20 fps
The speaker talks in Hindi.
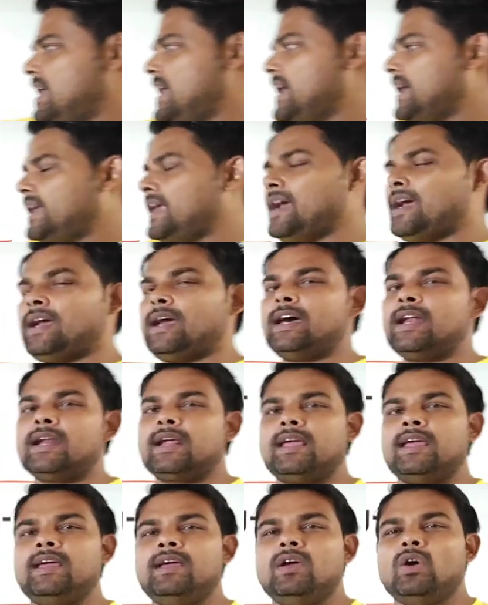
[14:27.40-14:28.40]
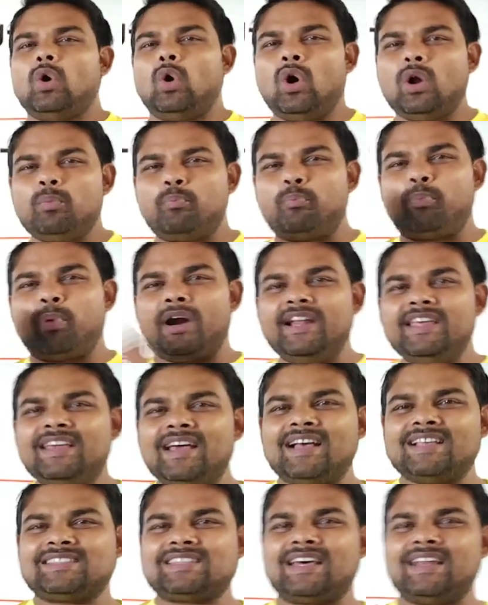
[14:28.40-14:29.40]
एक एक करके और
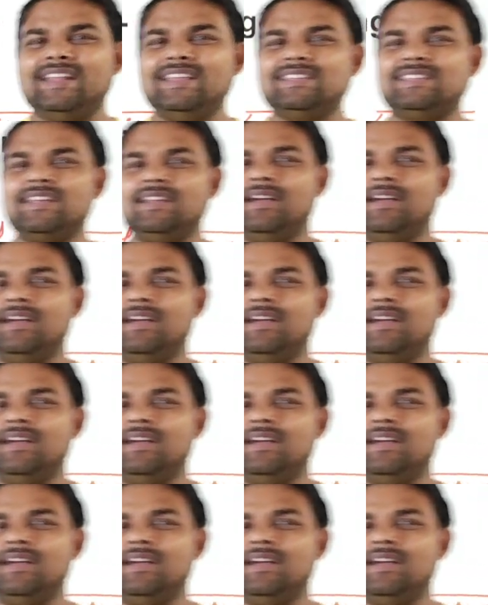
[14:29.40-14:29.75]
बड़ी आसानी